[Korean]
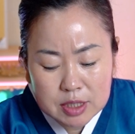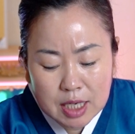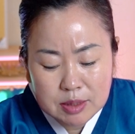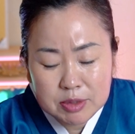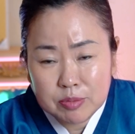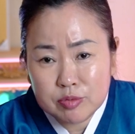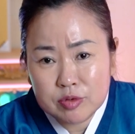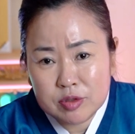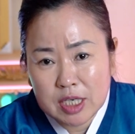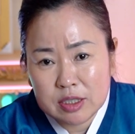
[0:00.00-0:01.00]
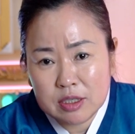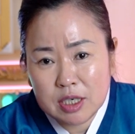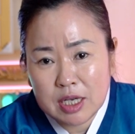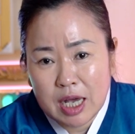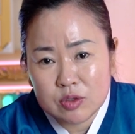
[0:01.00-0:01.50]
40세 분들은
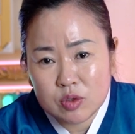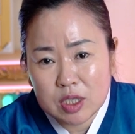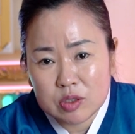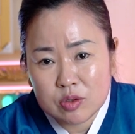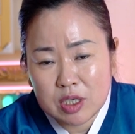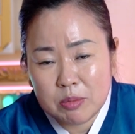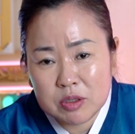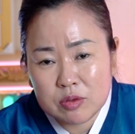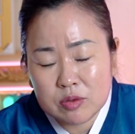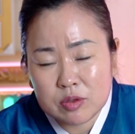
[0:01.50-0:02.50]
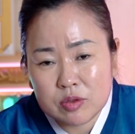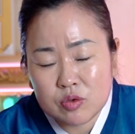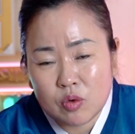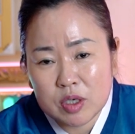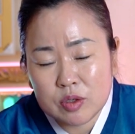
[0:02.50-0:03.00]
작년에는 안 좋다 안 좋다 하면서도 그것도
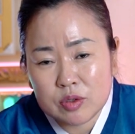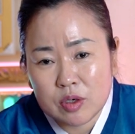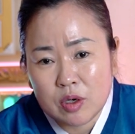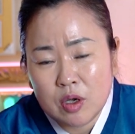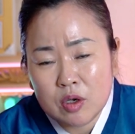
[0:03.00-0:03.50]
좋아졌어요.